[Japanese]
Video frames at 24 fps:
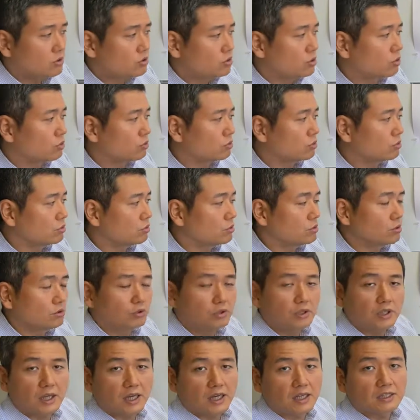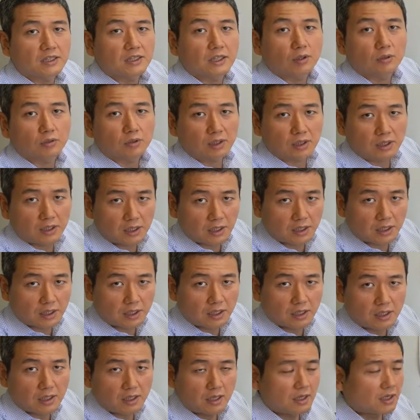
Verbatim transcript: ちょっとルール違反した時に